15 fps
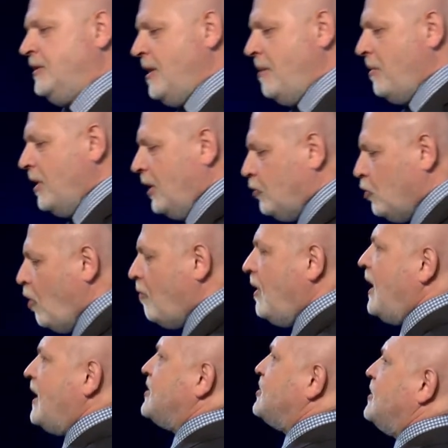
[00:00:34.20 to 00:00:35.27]
на
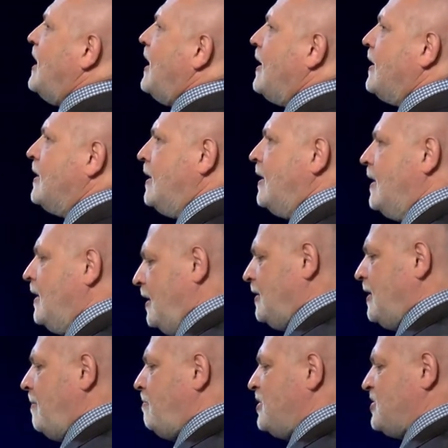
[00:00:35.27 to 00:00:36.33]
молодого осла. И
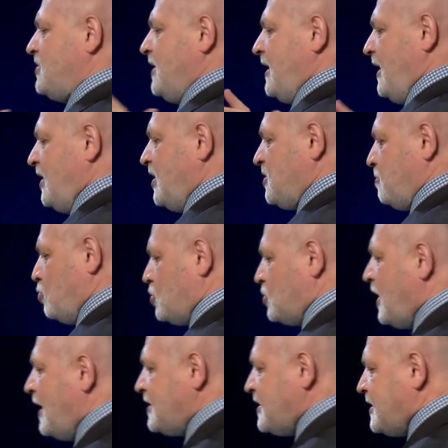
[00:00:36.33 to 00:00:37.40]
написано, когда
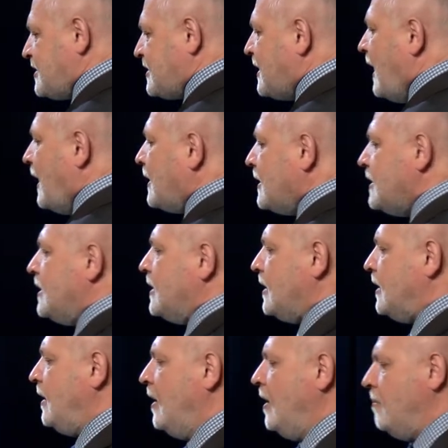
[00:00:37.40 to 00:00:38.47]
спускался с горы,
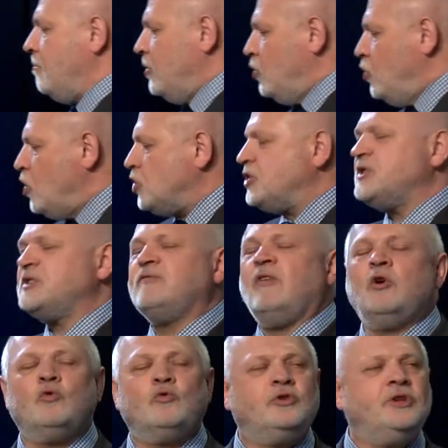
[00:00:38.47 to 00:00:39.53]
множество
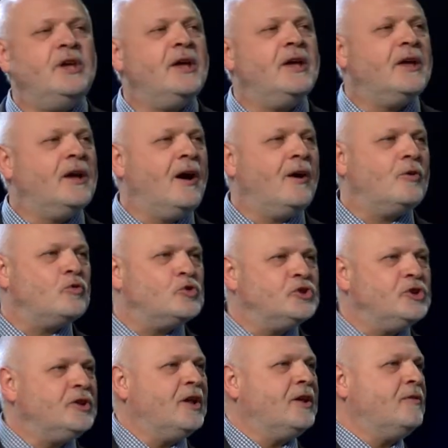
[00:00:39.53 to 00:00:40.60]
людей
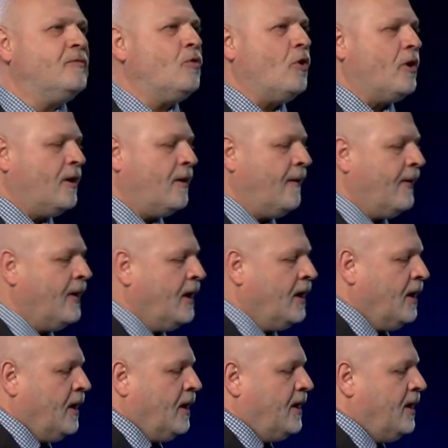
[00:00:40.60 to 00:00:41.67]
окружило его.
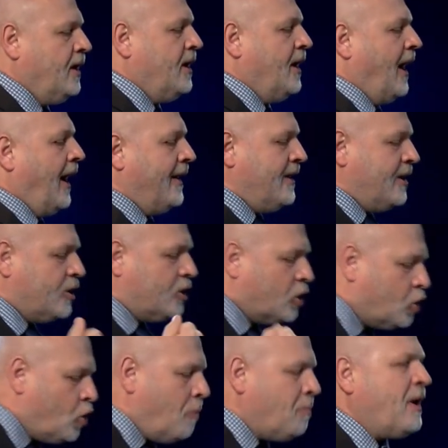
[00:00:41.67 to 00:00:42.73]
И они
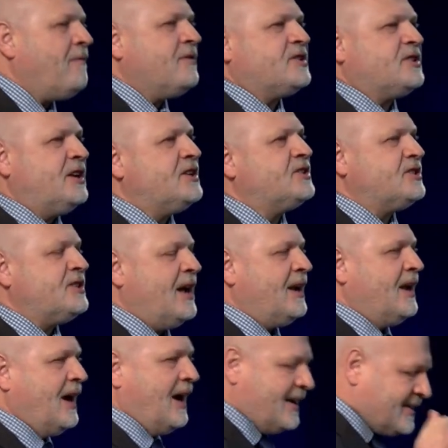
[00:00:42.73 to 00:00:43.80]
громко
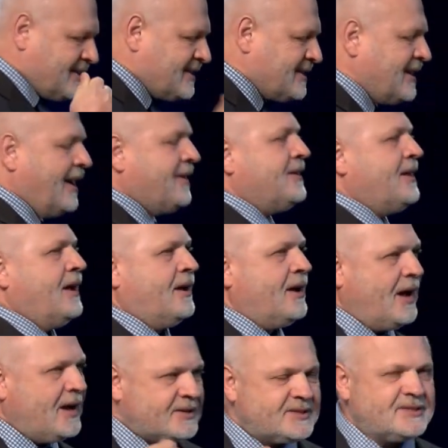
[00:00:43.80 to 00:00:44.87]
восклицали «Асана!
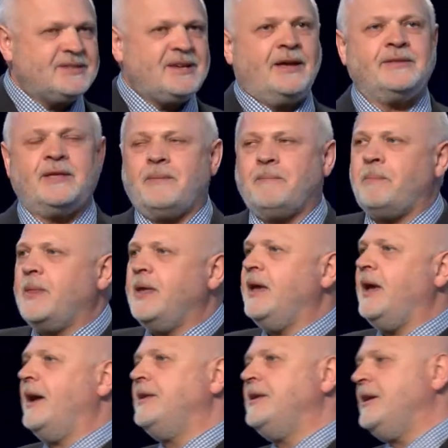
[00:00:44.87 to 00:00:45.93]
Асана!» И
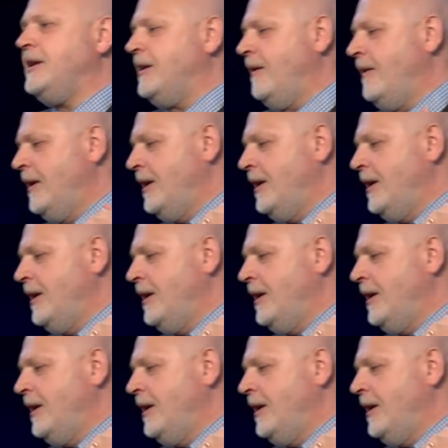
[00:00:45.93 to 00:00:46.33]
они